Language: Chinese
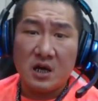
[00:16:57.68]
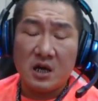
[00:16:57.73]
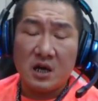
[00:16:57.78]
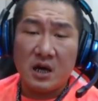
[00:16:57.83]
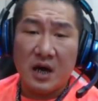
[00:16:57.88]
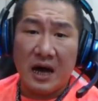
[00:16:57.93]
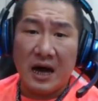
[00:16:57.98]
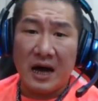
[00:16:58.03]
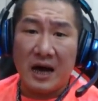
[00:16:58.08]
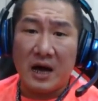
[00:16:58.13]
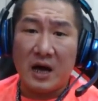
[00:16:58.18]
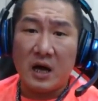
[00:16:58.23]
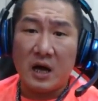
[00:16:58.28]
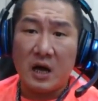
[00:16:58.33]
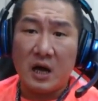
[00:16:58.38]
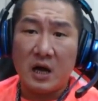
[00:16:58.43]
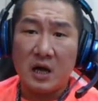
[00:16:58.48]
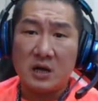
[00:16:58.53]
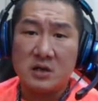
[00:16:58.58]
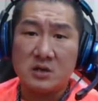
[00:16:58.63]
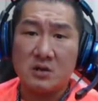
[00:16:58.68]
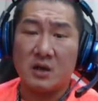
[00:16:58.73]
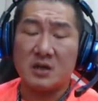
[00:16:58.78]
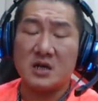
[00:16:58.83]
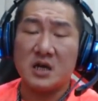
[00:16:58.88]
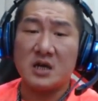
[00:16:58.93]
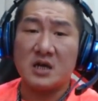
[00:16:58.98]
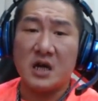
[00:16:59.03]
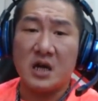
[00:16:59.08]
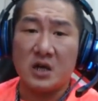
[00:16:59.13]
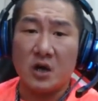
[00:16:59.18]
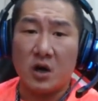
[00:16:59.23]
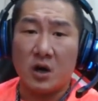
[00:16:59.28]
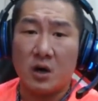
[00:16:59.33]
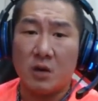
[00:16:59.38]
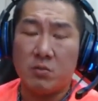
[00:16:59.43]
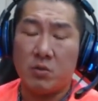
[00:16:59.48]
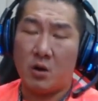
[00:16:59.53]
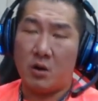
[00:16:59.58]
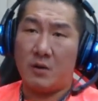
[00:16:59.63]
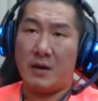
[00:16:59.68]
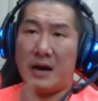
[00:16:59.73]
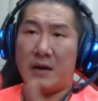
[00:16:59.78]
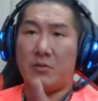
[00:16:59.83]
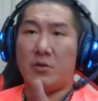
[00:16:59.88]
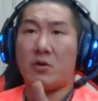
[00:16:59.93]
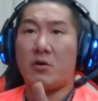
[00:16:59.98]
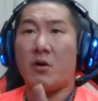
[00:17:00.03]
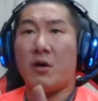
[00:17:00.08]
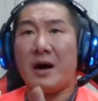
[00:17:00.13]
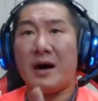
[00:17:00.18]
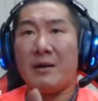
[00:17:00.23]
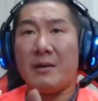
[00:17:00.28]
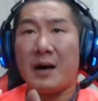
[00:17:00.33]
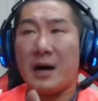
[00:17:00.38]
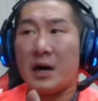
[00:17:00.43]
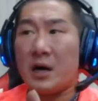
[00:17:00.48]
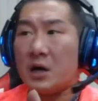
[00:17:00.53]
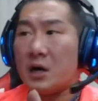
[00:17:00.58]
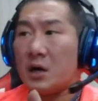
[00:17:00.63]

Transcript: 啊，司法正义嘞都无嘛，无看啦。